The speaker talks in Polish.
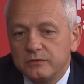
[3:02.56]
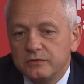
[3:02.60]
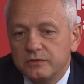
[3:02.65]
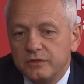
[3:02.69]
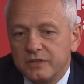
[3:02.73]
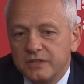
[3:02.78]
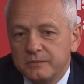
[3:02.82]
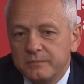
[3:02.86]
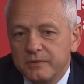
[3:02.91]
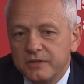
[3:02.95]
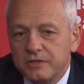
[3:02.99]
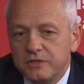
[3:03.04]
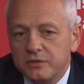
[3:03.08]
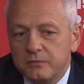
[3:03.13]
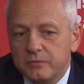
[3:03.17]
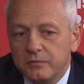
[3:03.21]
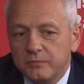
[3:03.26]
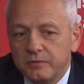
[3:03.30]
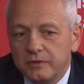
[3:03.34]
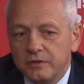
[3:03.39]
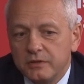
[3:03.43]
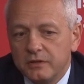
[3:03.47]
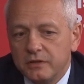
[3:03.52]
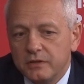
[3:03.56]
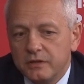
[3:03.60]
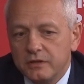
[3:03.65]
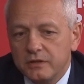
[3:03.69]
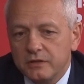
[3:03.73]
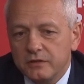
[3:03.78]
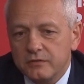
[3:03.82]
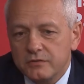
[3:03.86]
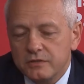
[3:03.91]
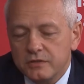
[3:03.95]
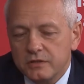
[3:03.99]
coraz bardziej mobilni,
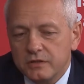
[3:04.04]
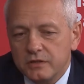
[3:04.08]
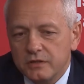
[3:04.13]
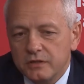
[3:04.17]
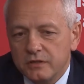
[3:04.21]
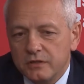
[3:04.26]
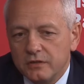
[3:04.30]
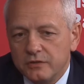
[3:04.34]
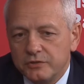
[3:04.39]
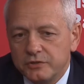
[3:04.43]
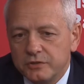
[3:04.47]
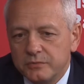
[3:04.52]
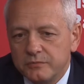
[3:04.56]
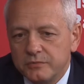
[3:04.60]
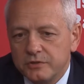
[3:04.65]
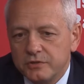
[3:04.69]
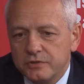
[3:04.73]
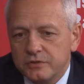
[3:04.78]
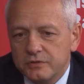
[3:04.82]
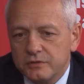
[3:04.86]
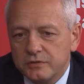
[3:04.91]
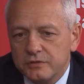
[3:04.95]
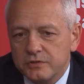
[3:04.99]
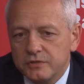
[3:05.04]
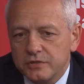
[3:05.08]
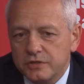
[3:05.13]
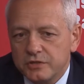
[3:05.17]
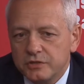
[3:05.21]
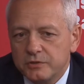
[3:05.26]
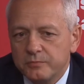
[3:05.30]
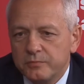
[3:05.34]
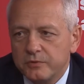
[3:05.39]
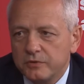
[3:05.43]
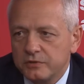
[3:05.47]
dlatego że
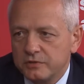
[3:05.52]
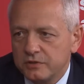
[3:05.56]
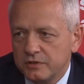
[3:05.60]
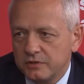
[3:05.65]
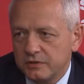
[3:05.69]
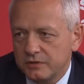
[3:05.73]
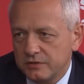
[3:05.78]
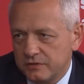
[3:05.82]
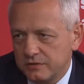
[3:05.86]
86%